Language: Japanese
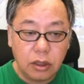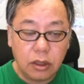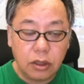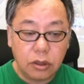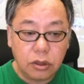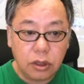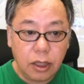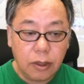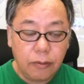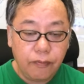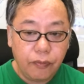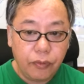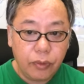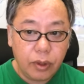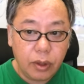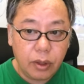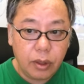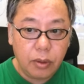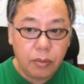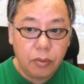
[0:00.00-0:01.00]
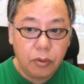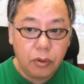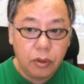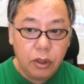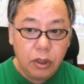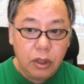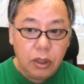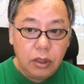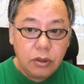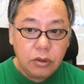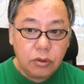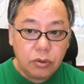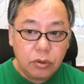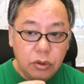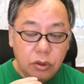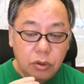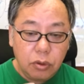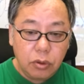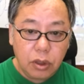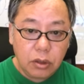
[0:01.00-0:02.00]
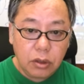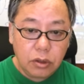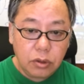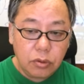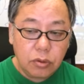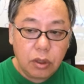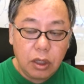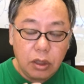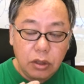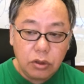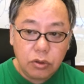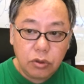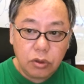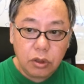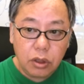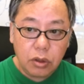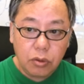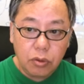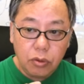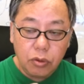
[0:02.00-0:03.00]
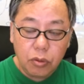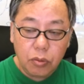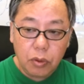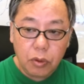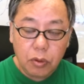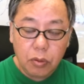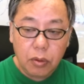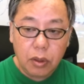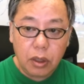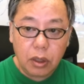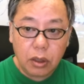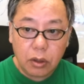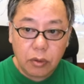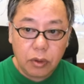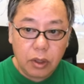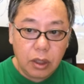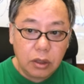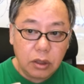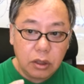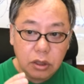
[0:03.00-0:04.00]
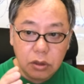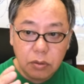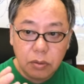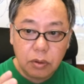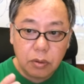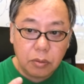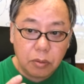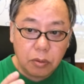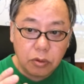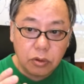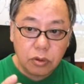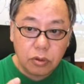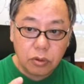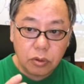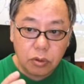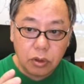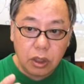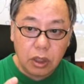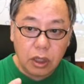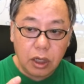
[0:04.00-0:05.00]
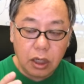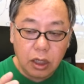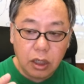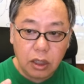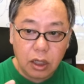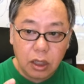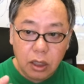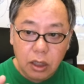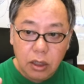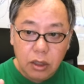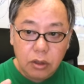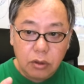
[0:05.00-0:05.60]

なんですね。でも、その人がその感情にこう飲み込まれて、わーっていつまでもそのね、怒りが